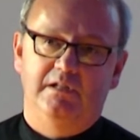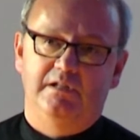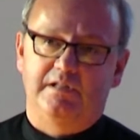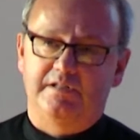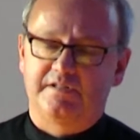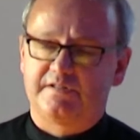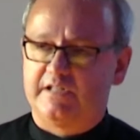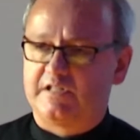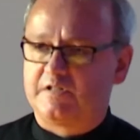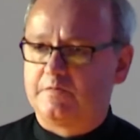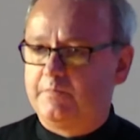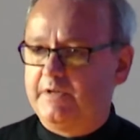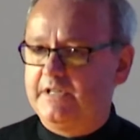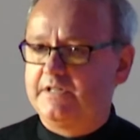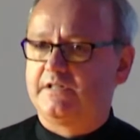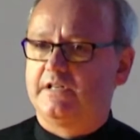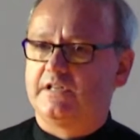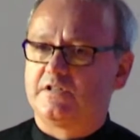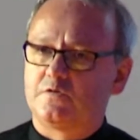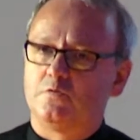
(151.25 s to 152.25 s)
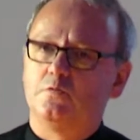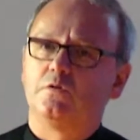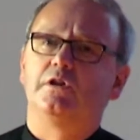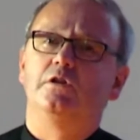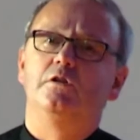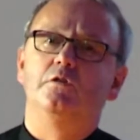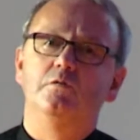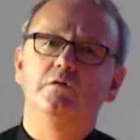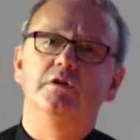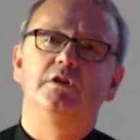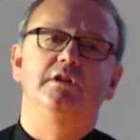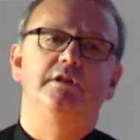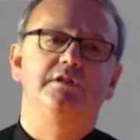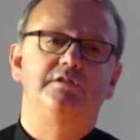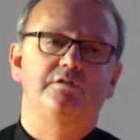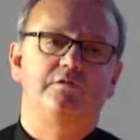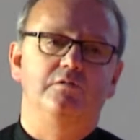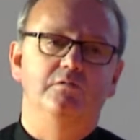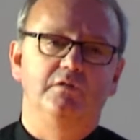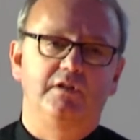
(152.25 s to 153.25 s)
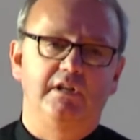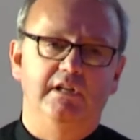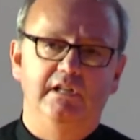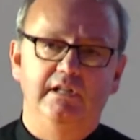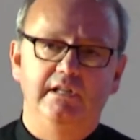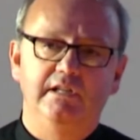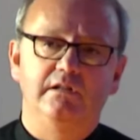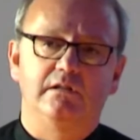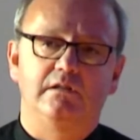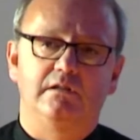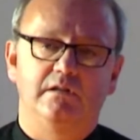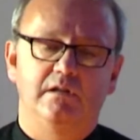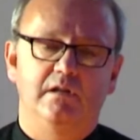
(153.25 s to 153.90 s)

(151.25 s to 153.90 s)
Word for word: Dass das bisher so gelungen ist und gelingt,